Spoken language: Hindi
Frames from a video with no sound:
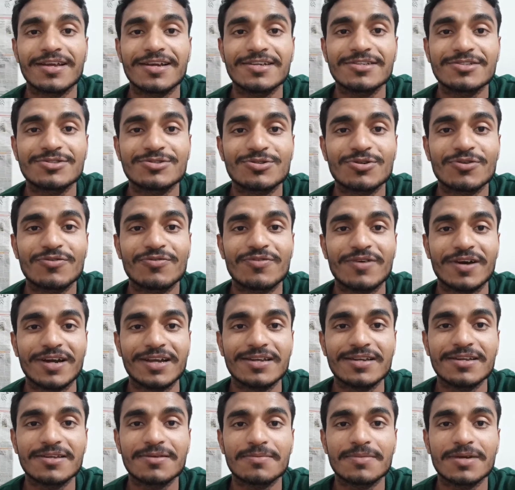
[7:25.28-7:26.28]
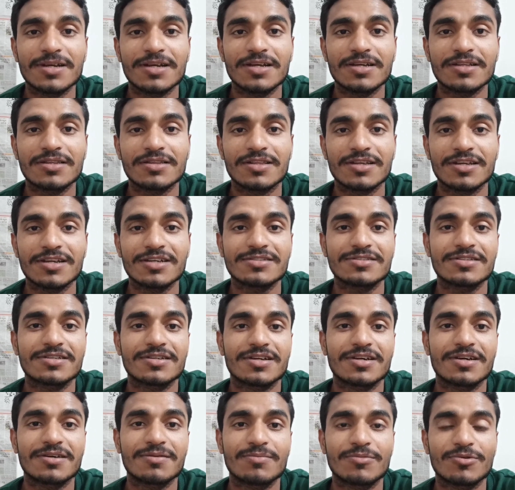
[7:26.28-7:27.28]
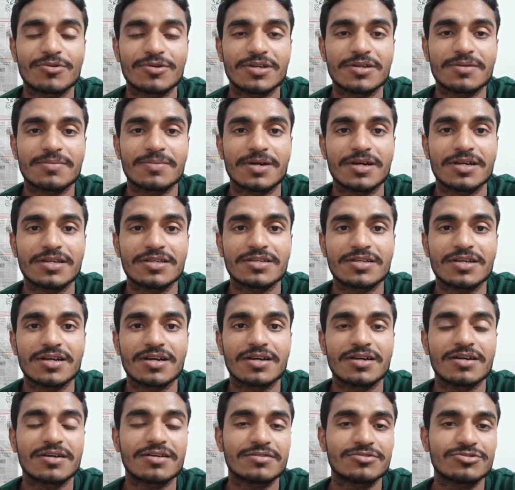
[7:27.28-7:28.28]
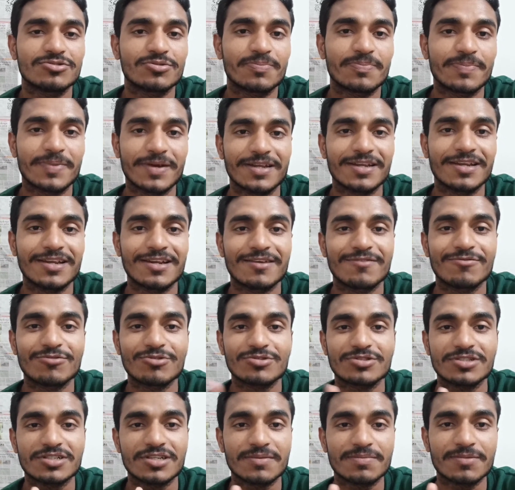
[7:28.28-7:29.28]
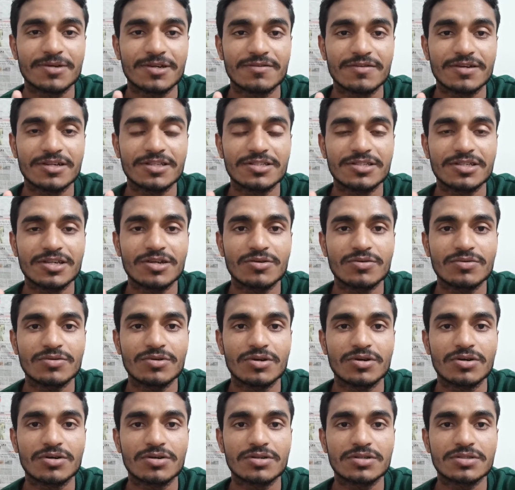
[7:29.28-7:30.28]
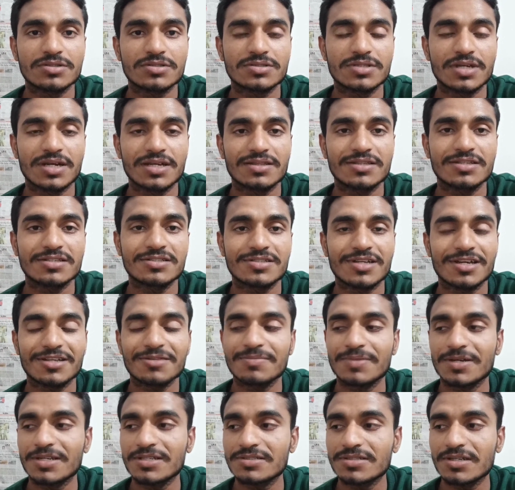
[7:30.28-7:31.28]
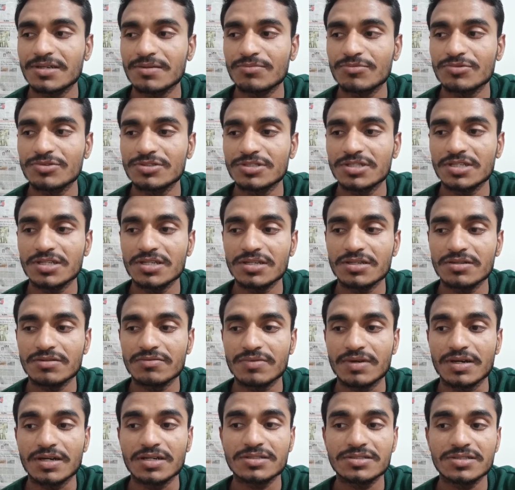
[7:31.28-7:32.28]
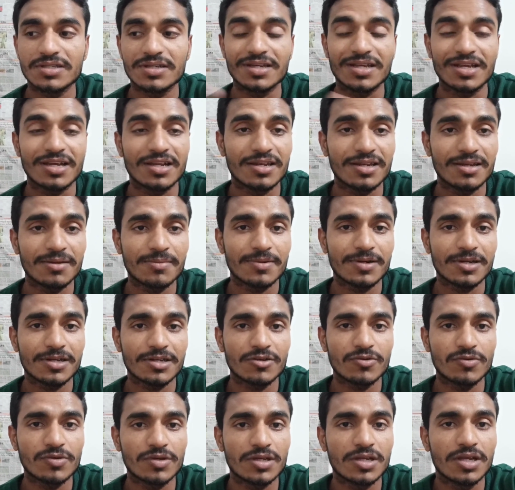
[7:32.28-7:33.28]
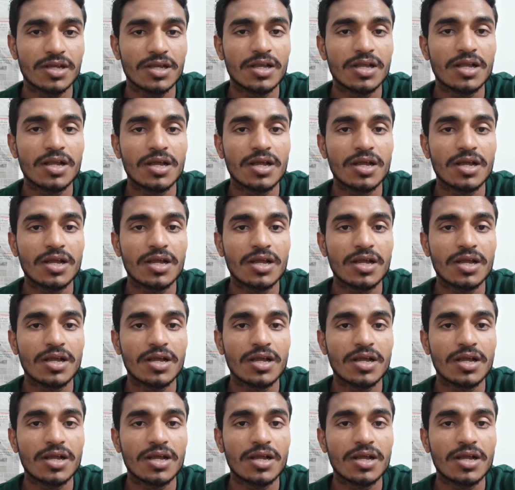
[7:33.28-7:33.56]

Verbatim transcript: गैस तो फाइनली मैं दयाशंकर मौर्य भाई का जो पैनल है वो सेटअप करवा दिया हूँ और साथ ही साथ भाई साहब मुझे वहाँ से निकलना पड़ा क्योंकि